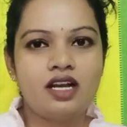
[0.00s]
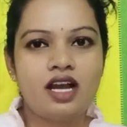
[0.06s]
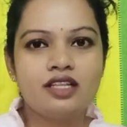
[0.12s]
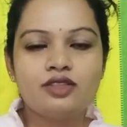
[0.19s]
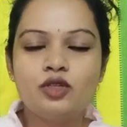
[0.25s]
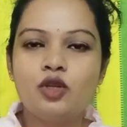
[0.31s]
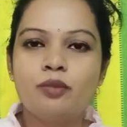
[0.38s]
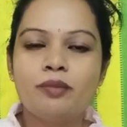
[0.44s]

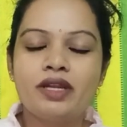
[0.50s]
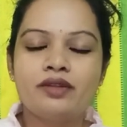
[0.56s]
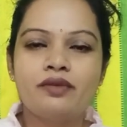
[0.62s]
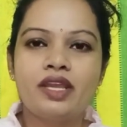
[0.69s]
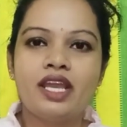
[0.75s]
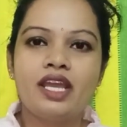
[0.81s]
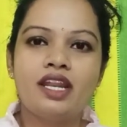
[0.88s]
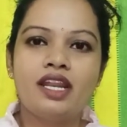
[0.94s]
అందులో మనం
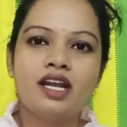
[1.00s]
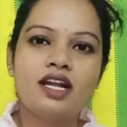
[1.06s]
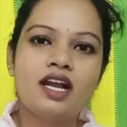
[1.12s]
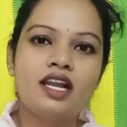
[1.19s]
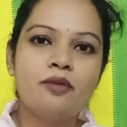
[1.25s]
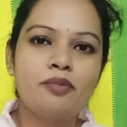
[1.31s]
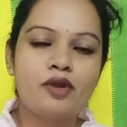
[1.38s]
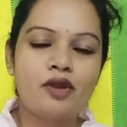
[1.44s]
ఏ
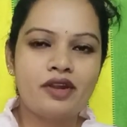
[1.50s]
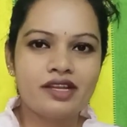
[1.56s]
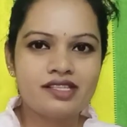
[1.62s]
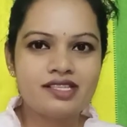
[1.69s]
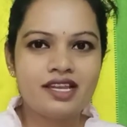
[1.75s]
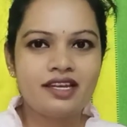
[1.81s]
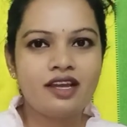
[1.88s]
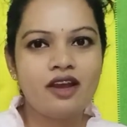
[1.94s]
రకాల
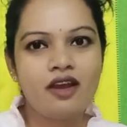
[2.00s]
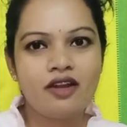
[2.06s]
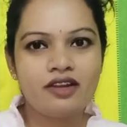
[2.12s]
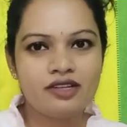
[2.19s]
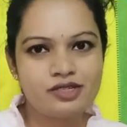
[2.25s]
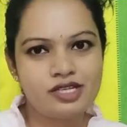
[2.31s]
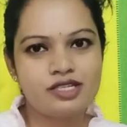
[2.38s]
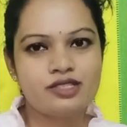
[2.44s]
ప్రోడక్ట్స్ అయినా
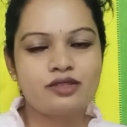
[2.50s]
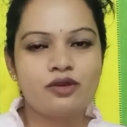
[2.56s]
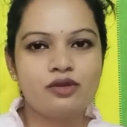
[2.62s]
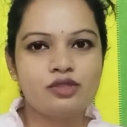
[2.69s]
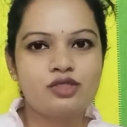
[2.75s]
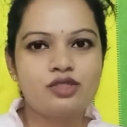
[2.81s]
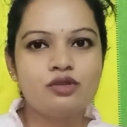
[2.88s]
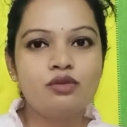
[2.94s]
ఆర్డర్
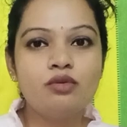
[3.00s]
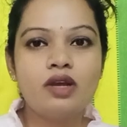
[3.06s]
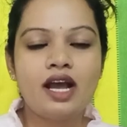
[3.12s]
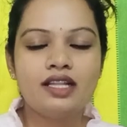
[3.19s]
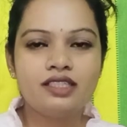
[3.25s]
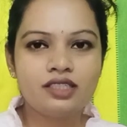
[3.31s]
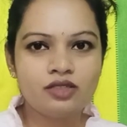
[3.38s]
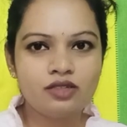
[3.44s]
చేసుకోవచ్చు
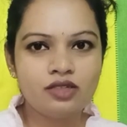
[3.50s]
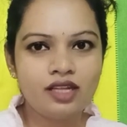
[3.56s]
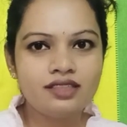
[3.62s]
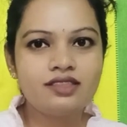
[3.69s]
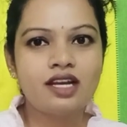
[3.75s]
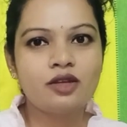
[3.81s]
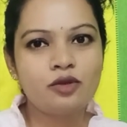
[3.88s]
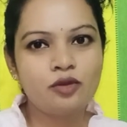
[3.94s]
అది కూడా
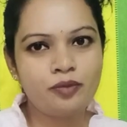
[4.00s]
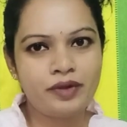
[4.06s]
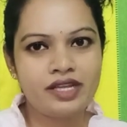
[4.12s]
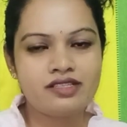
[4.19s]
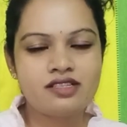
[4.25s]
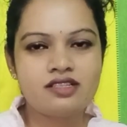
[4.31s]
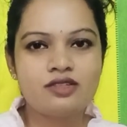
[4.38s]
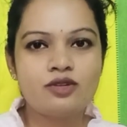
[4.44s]
తక్కువ
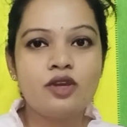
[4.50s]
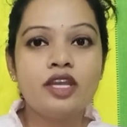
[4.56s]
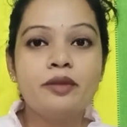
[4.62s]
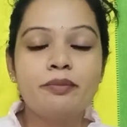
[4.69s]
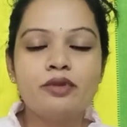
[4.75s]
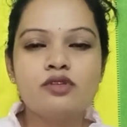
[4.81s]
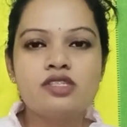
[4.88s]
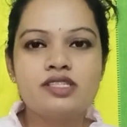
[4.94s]
ప్రైసెస్లో
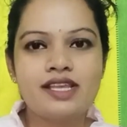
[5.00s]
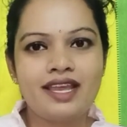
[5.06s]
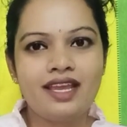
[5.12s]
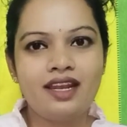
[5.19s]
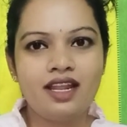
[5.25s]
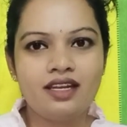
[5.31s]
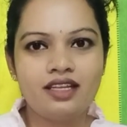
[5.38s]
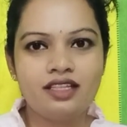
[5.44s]
ఇప్పుడు
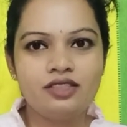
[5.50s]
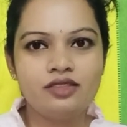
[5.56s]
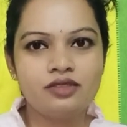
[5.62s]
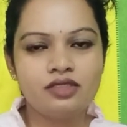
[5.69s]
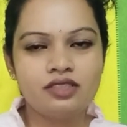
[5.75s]
సేల్ అనేది